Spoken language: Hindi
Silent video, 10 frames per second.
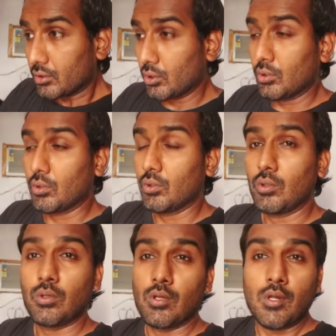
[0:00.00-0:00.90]
तो
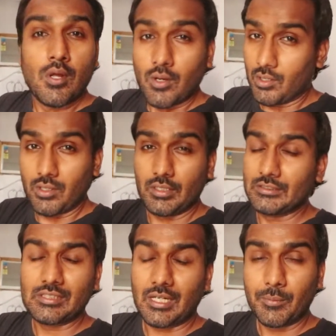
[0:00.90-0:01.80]

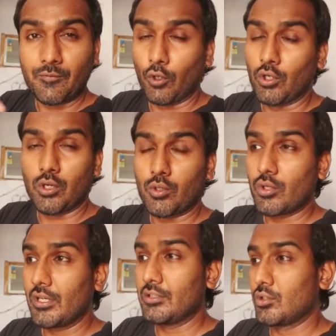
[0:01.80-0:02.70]
इंस्टाग्राम पे फॉलो करो
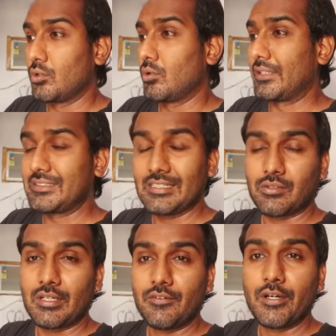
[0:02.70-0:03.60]
क्योंकि जो एक्सरसाइज
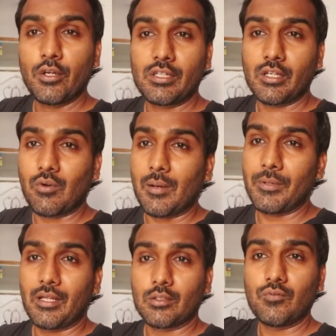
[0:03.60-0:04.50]
वाली वीडियो रहती है ना वहाँ
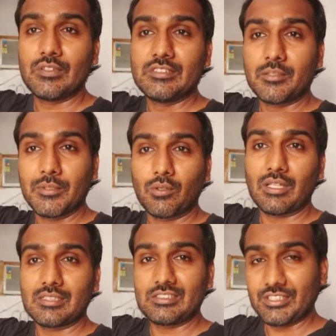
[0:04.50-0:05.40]
पे डालता हूँ फिजिक में
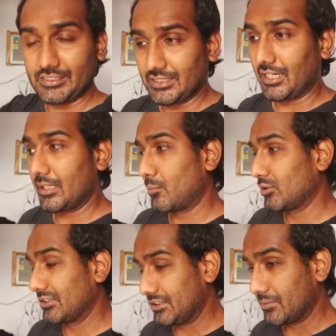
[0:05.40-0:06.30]
थोड़ा सा चेंज आ रहा है
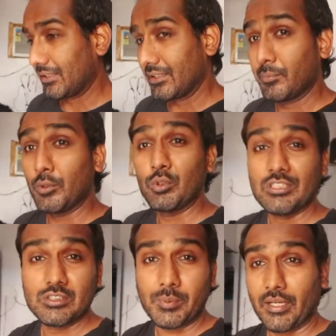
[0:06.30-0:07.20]
बहुत अच्छी बात है ब्लू
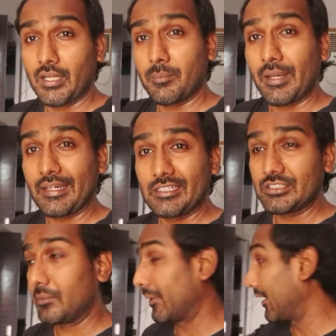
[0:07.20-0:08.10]
जीन्स पहने है ब्लैक टी शर्ट